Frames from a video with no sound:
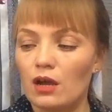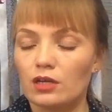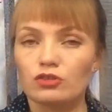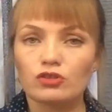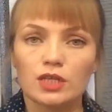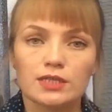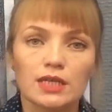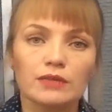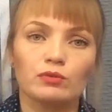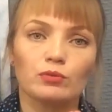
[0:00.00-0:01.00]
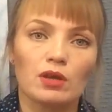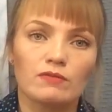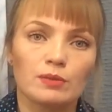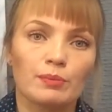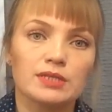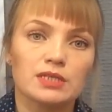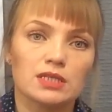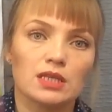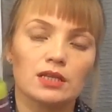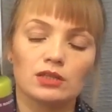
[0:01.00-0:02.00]
Хочу сказать, вот у меня в запасах
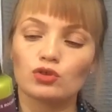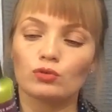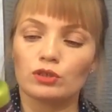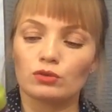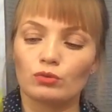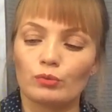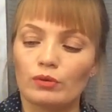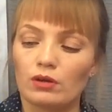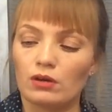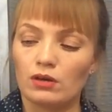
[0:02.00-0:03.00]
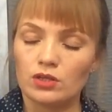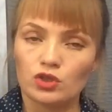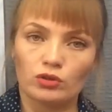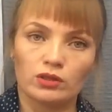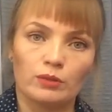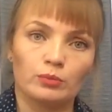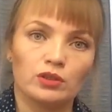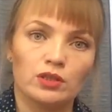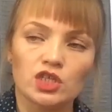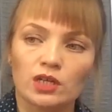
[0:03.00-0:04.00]
стоит еще, один, а, еще одна
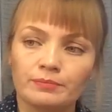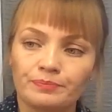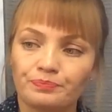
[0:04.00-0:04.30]
бутылочка,